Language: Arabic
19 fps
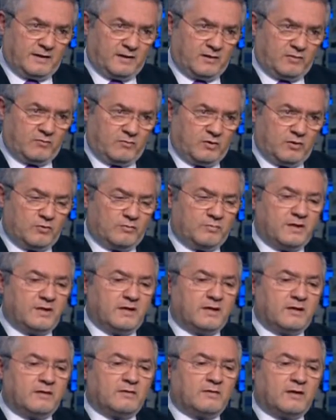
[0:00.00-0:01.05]

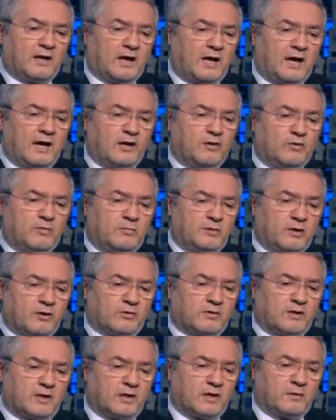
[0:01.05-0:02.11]
واللبنان لحاله
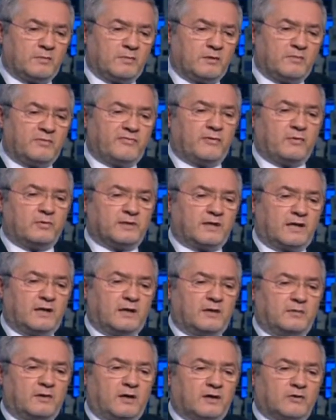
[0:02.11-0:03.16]
بياخذ قرار مين بفوت
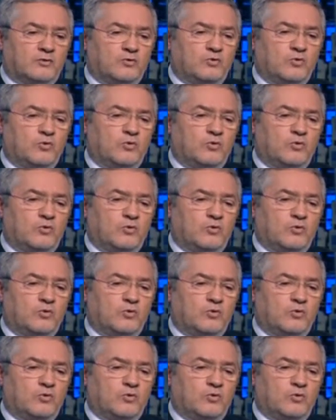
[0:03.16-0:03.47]
على ارضه